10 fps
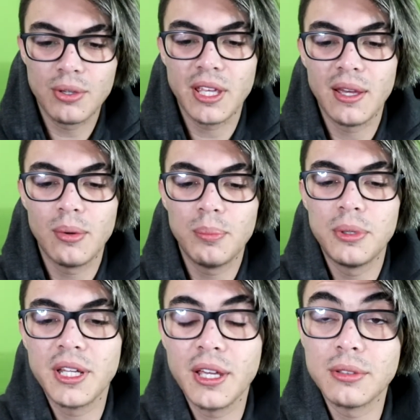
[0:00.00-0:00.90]
que é o
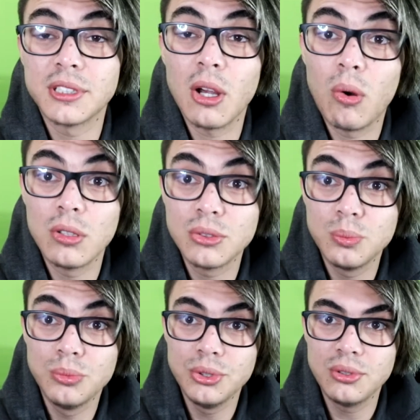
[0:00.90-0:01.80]
porquê que eu já gosto
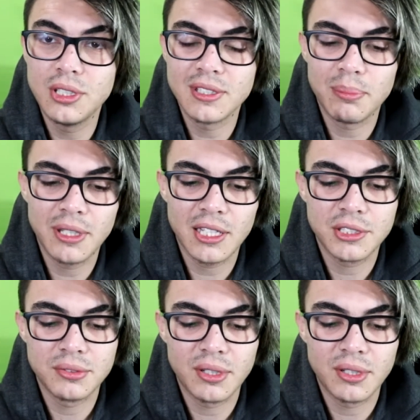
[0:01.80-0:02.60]
muito desse aplicativo.